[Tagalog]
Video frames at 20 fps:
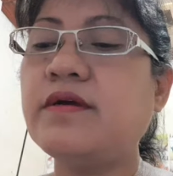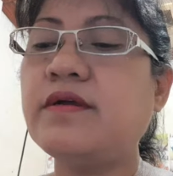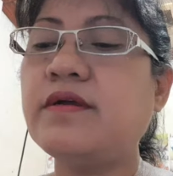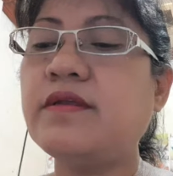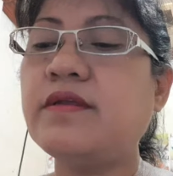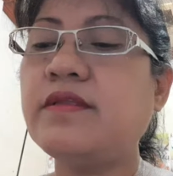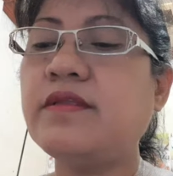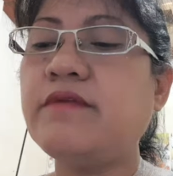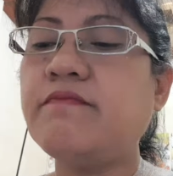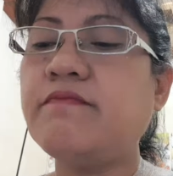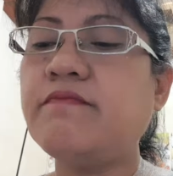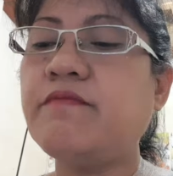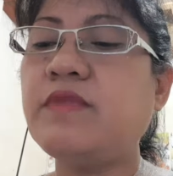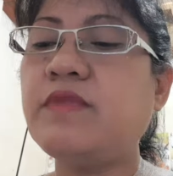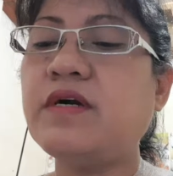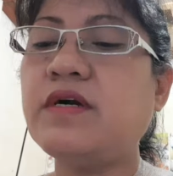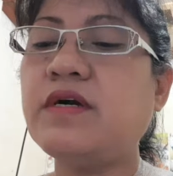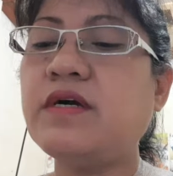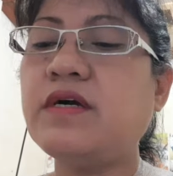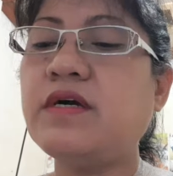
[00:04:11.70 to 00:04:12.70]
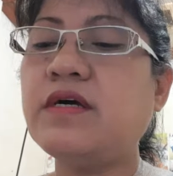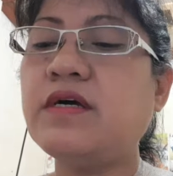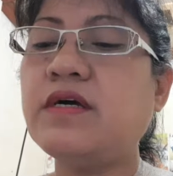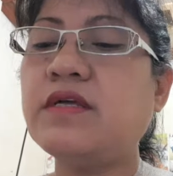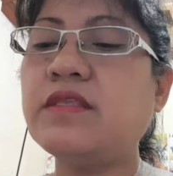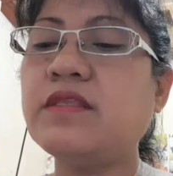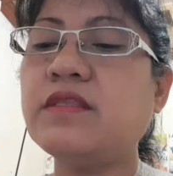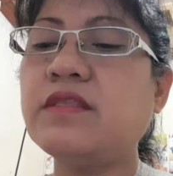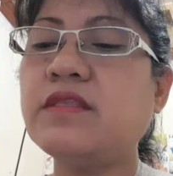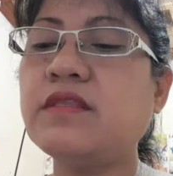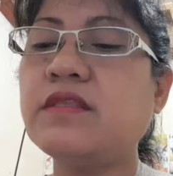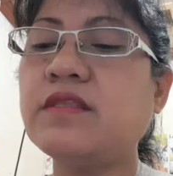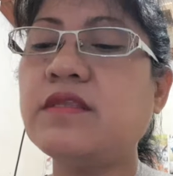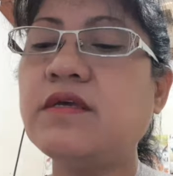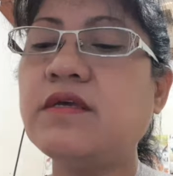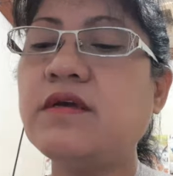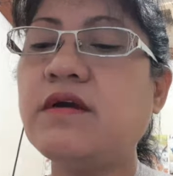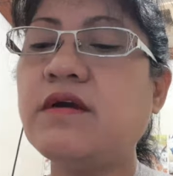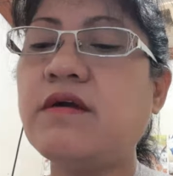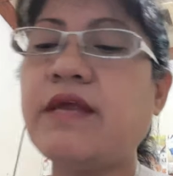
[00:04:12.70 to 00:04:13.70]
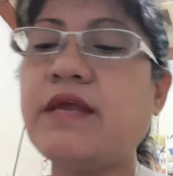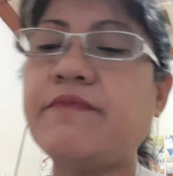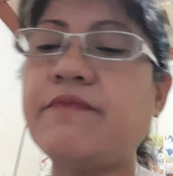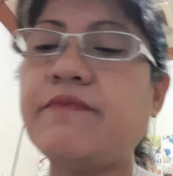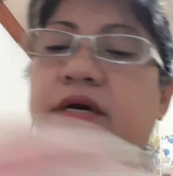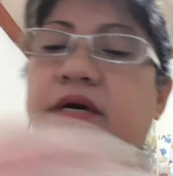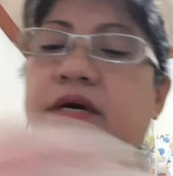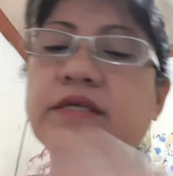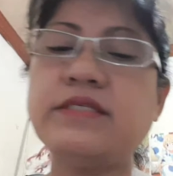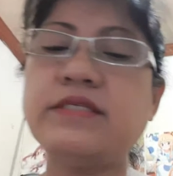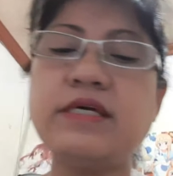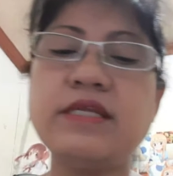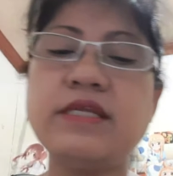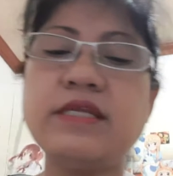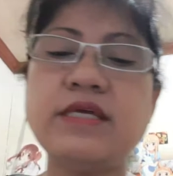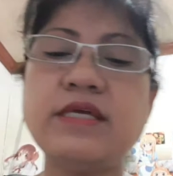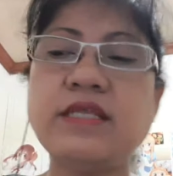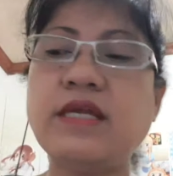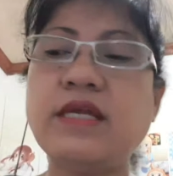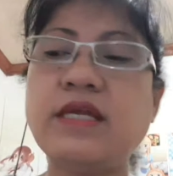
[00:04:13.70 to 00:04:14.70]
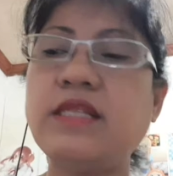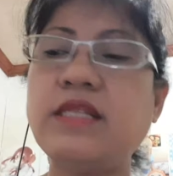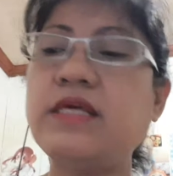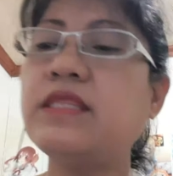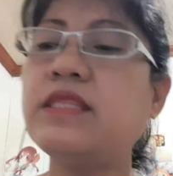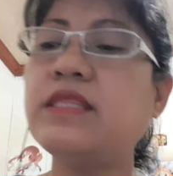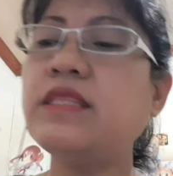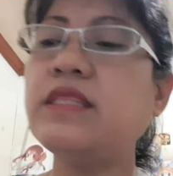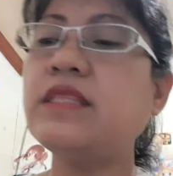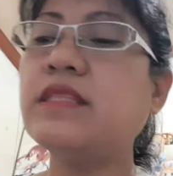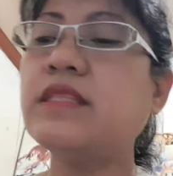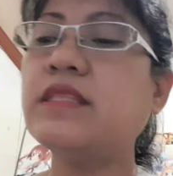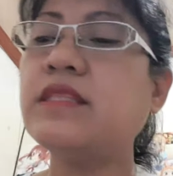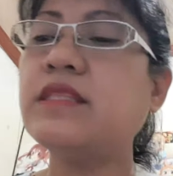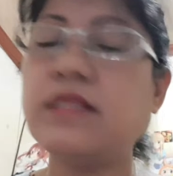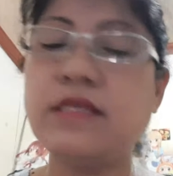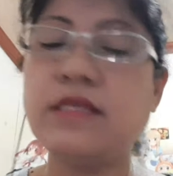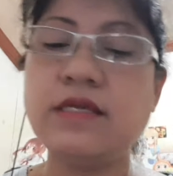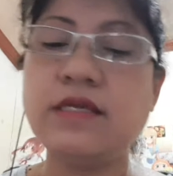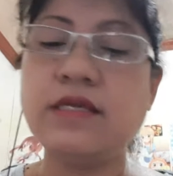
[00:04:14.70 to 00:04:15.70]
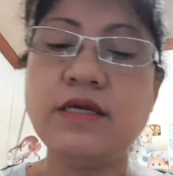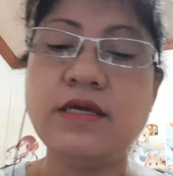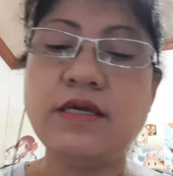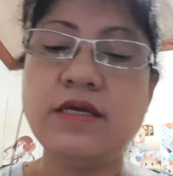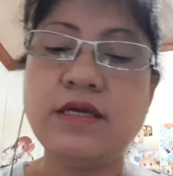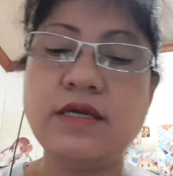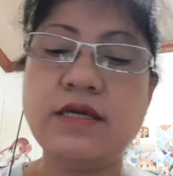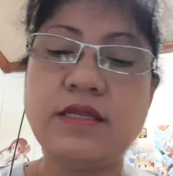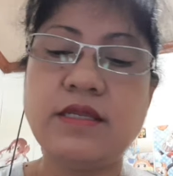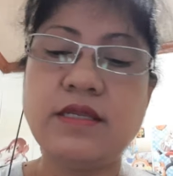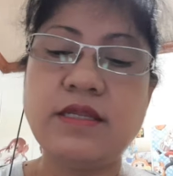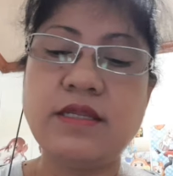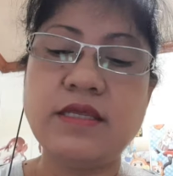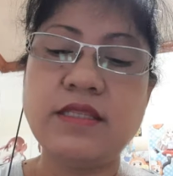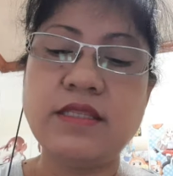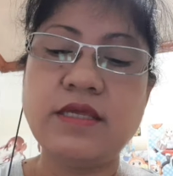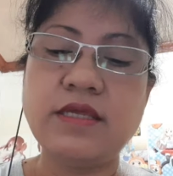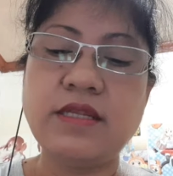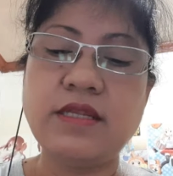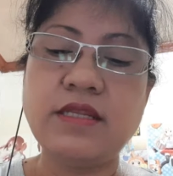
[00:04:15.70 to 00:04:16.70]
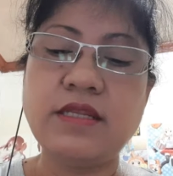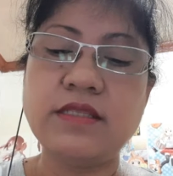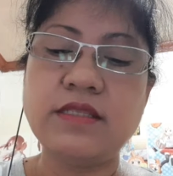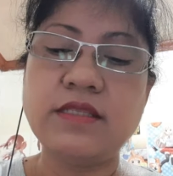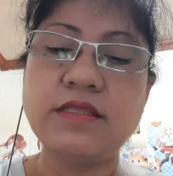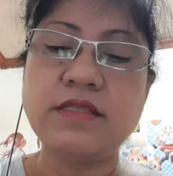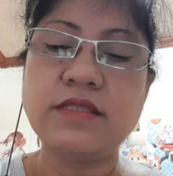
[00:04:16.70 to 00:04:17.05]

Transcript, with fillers: Name plant. Wala pa. Si Renaline. Renaline.